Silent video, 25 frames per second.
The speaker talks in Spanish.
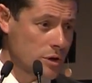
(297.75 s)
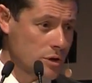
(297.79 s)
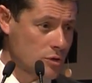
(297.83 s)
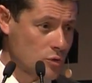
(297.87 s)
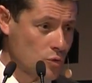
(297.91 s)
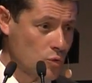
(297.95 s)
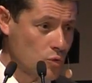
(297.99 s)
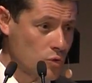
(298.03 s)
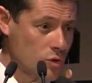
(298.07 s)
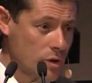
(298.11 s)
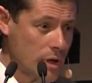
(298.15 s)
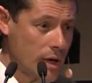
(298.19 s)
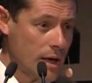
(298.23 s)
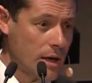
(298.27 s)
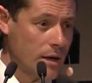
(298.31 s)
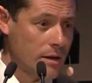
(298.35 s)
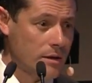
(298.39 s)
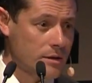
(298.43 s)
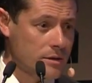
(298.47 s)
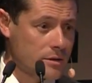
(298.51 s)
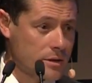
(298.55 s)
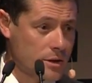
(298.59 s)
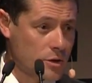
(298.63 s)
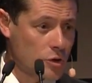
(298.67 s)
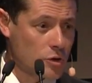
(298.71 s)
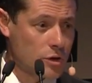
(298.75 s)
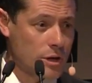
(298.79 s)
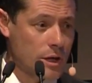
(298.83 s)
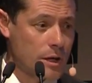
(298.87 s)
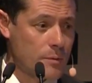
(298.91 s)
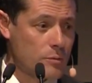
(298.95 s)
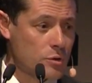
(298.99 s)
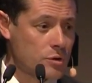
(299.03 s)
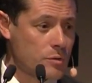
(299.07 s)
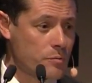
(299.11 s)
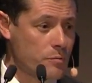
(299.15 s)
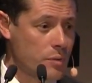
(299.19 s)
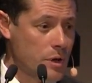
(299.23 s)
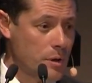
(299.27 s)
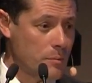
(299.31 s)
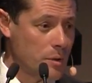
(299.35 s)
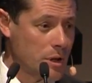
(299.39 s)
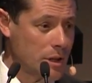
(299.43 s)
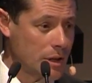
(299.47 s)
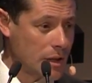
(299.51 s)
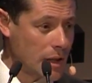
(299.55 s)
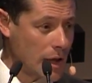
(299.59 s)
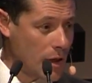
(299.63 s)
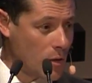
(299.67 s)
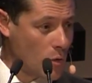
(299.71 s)
excusa si no tenemos
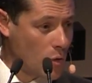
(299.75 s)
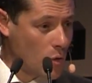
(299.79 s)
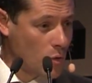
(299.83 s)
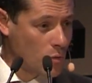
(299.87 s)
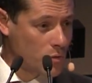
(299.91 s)
implementado